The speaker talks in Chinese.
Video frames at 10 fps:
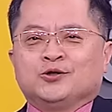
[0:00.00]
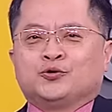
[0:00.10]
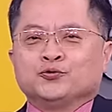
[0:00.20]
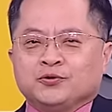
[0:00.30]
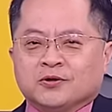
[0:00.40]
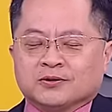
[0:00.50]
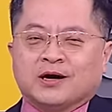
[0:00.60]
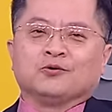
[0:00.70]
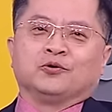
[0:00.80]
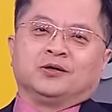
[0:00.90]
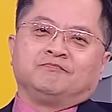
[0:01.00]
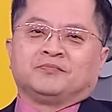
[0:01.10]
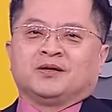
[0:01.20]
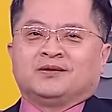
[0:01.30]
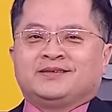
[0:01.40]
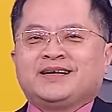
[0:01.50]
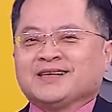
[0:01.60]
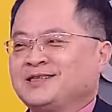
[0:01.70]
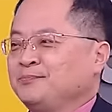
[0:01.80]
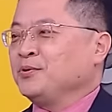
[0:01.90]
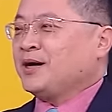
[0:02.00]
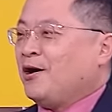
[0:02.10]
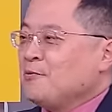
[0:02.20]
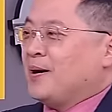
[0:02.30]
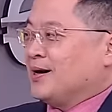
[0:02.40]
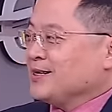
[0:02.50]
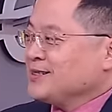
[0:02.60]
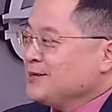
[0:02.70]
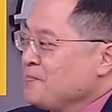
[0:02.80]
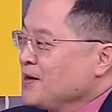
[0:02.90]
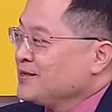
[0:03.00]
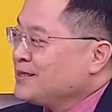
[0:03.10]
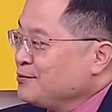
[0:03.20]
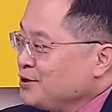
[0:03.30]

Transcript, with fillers: 厨具那种导轨价值不高嘛，但是伺服